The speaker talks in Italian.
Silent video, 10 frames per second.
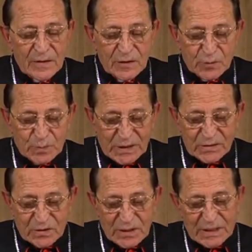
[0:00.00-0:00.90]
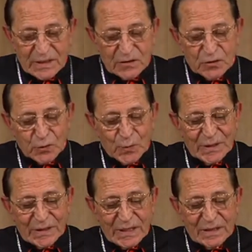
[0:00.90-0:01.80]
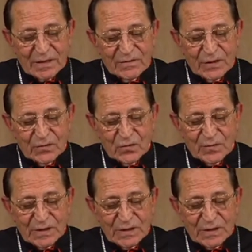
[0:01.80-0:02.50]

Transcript: Disprezzo della indissolubilità del vincolo